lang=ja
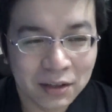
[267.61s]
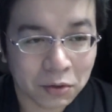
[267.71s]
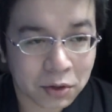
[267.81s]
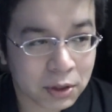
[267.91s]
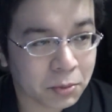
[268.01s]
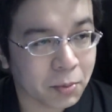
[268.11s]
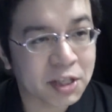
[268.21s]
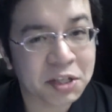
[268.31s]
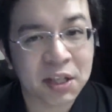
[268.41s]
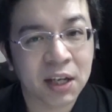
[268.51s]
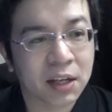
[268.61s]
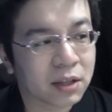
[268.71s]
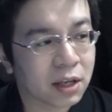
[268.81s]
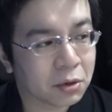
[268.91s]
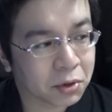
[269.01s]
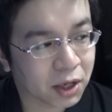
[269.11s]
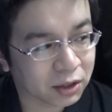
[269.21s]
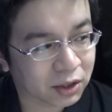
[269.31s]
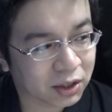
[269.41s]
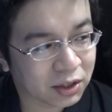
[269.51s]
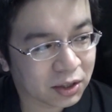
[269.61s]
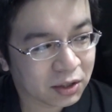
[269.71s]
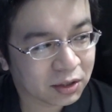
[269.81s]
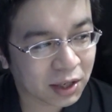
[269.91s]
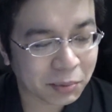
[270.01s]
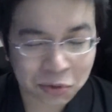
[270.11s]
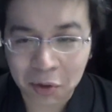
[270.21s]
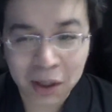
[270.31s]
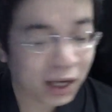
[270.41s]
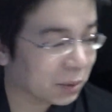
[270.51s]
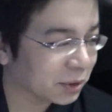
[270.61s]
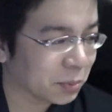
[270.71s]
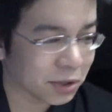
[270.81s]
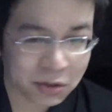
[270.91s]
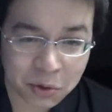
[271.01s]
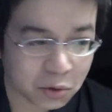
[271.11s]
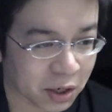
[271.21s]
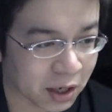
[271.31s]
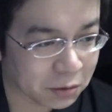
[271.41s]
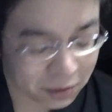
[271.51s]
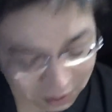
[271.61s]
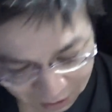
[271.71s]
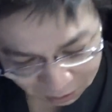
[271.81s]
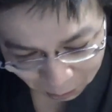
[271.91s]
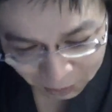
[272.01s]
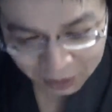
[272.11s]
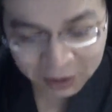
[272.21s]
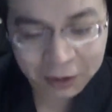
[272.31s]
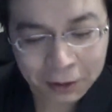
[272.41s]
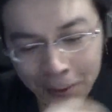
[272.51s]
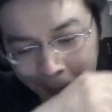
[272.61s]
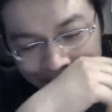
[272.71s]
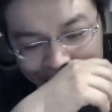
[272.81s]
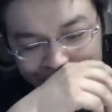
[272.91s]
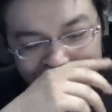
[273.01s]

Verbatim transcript: どっちもめちゃくちゃキャラクターが多いからね。多分これからまた別の常連が増えるけど。まあね。